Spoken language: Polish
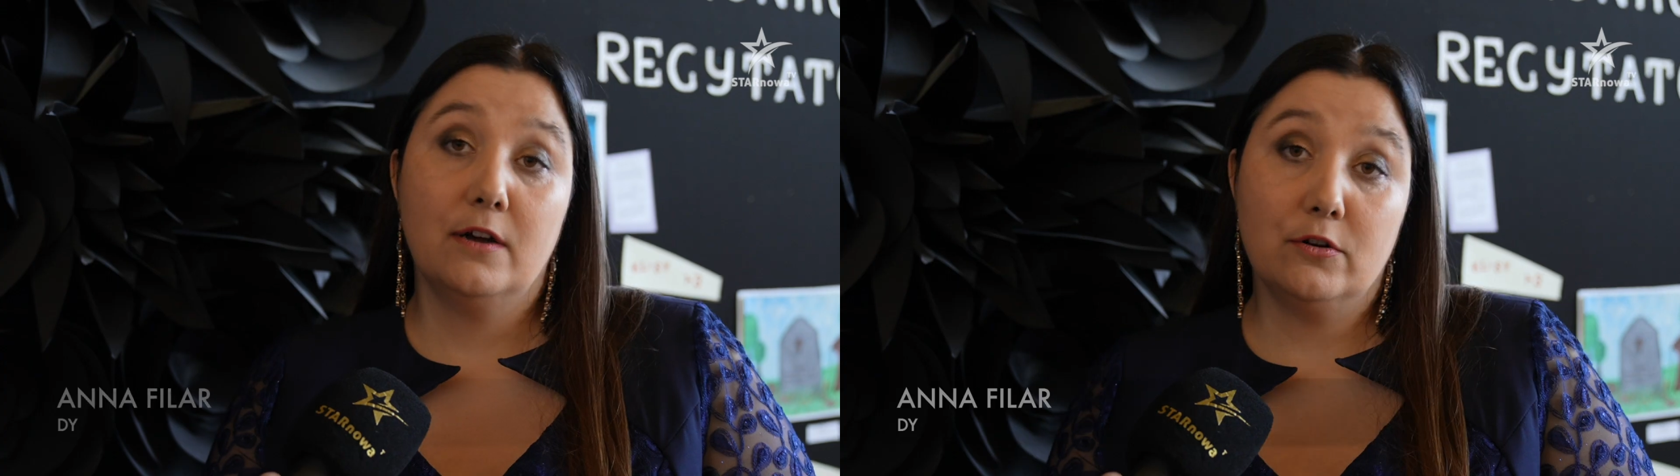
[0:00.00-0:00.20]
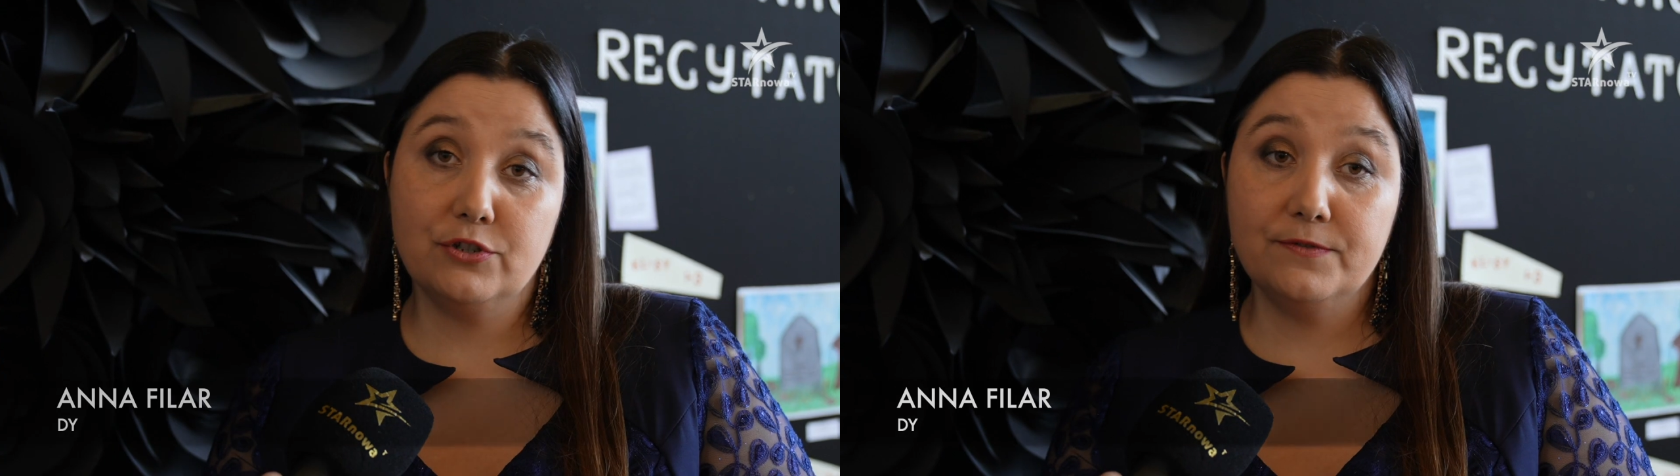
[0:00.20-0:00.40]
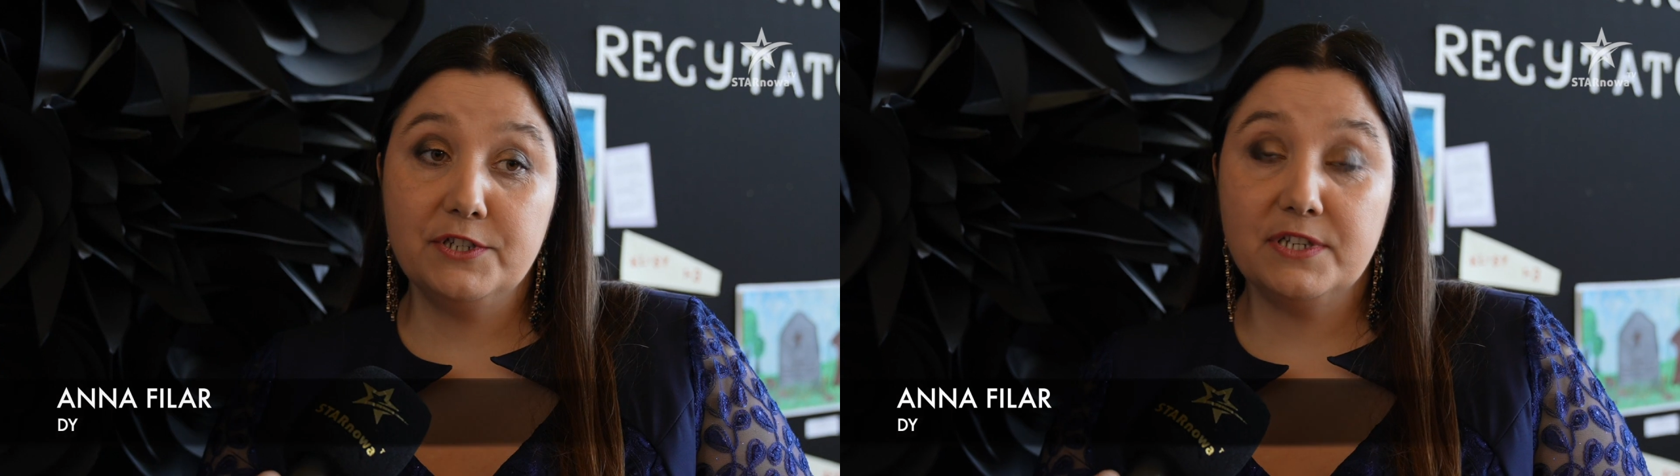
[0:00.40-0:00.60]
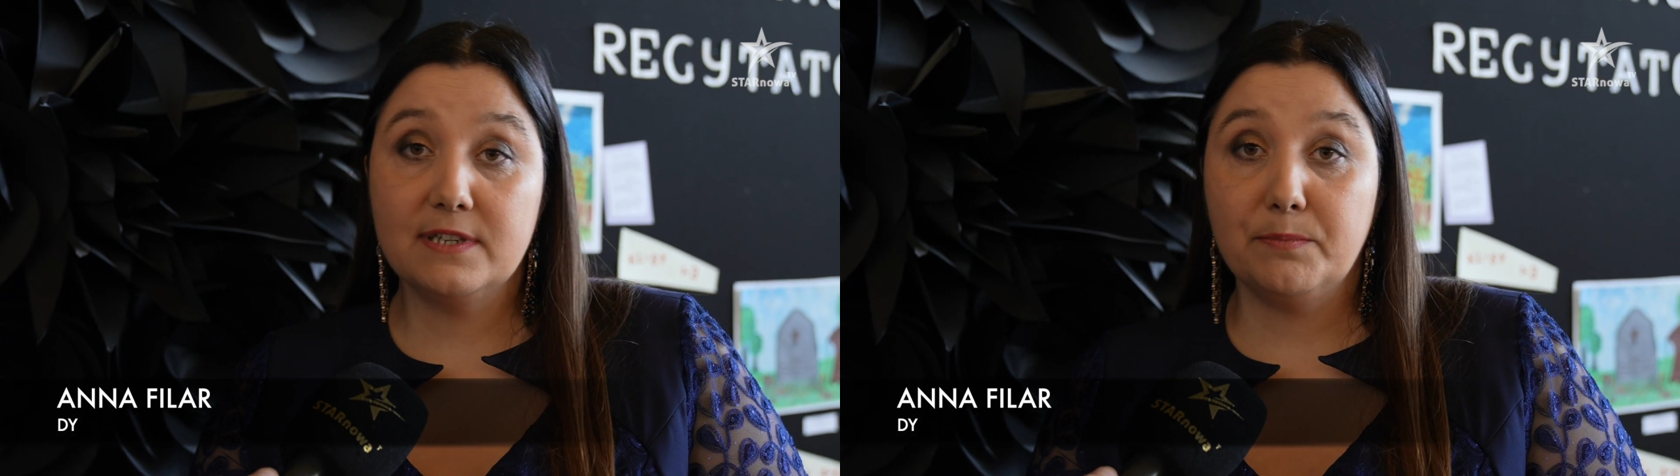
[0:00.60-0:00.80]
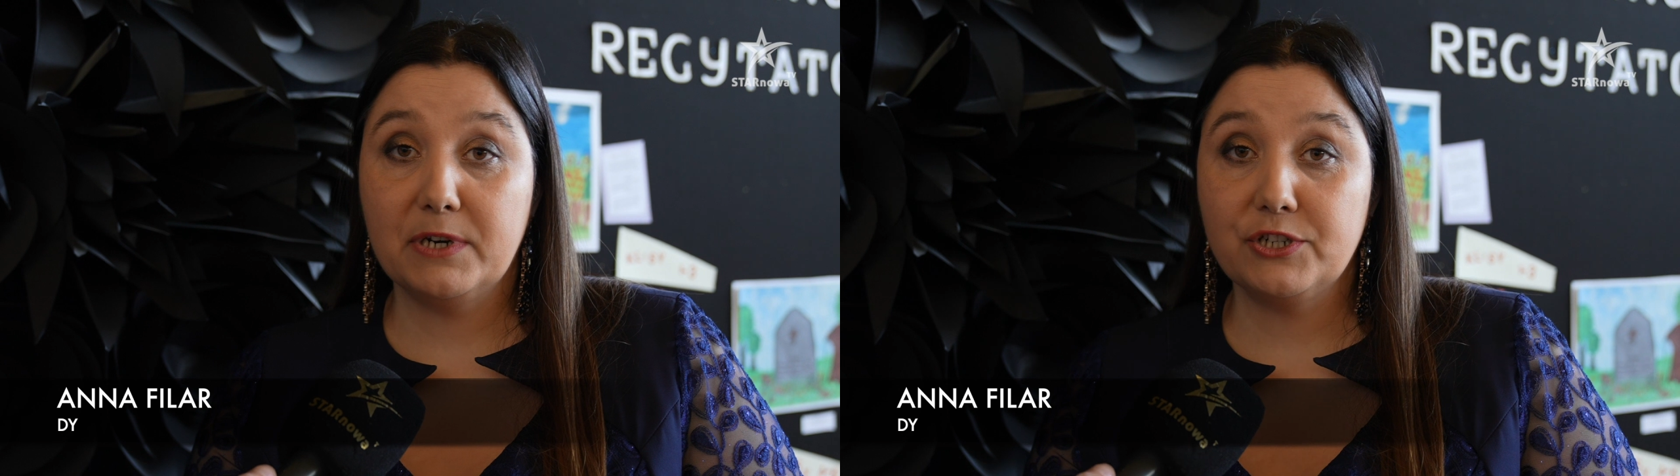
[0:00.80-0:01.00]
Oczywiście
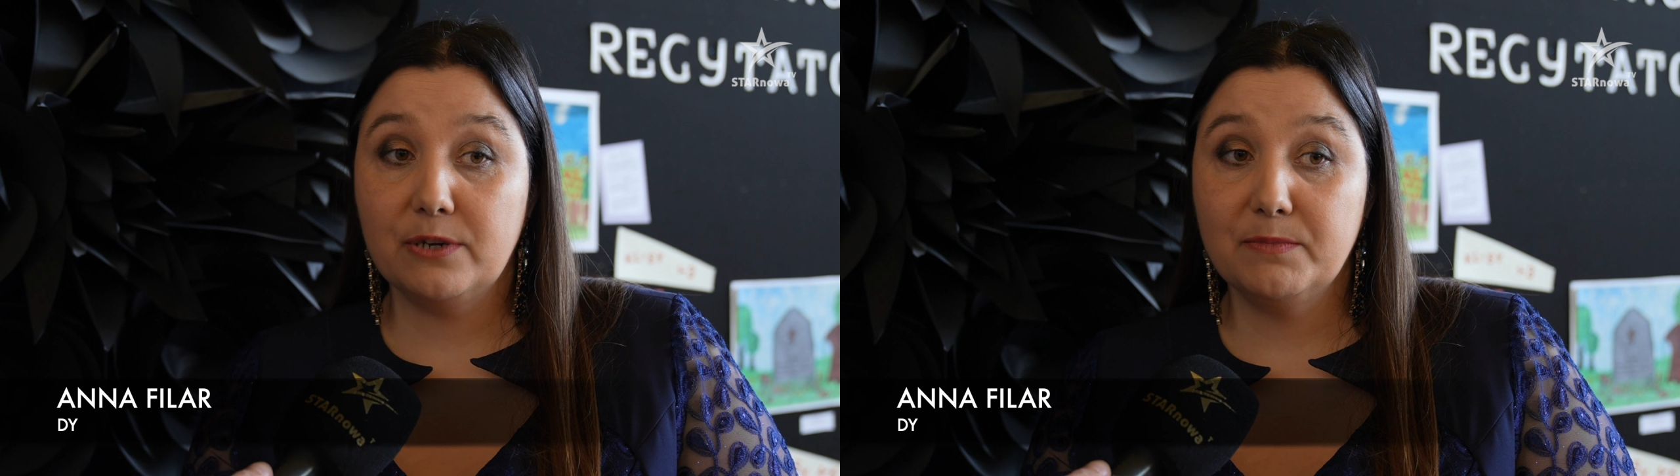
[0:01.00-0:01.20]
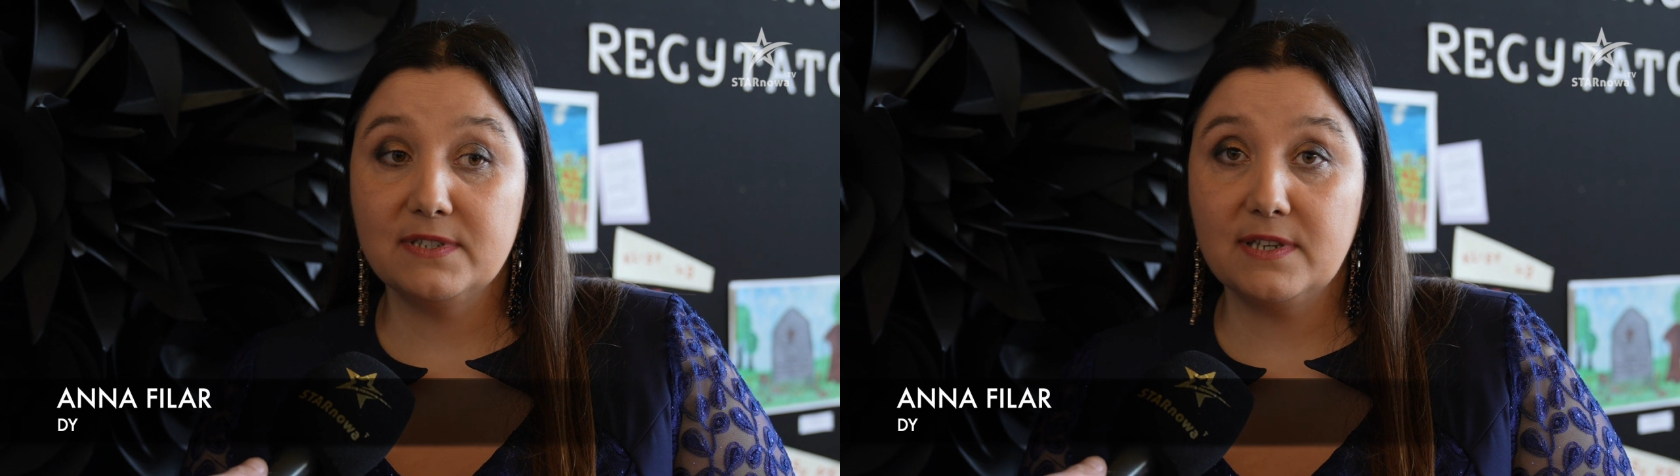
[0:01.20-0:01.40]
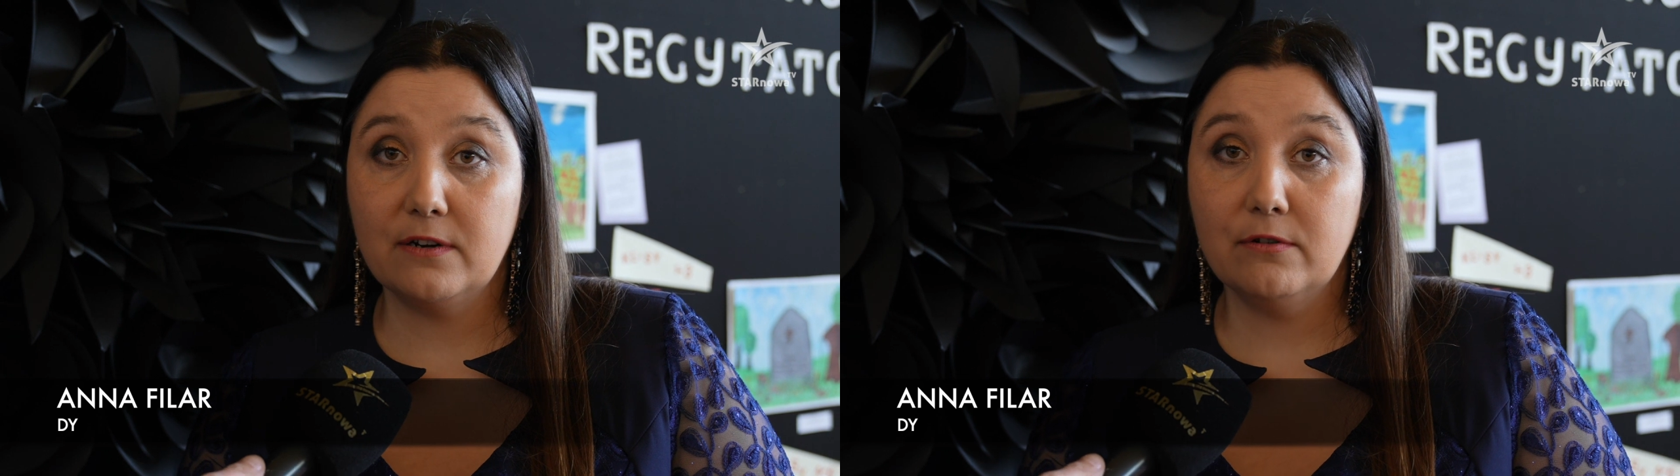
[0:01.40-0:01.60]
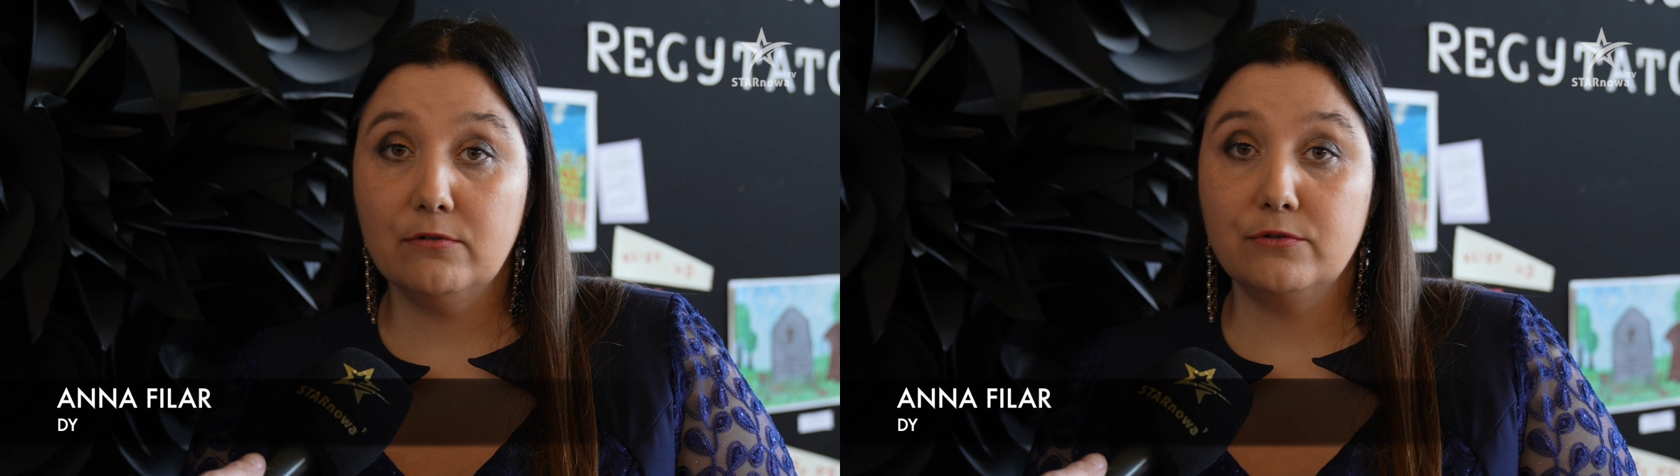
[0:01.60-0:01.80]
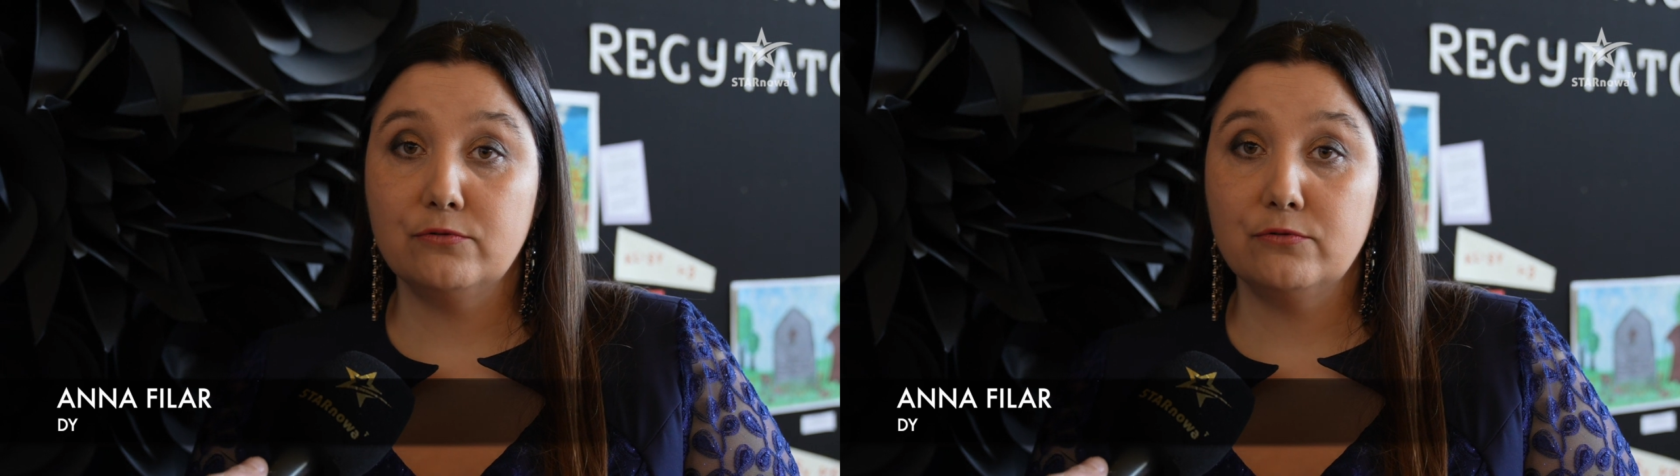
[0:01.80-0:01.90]
zapraszamy za rok,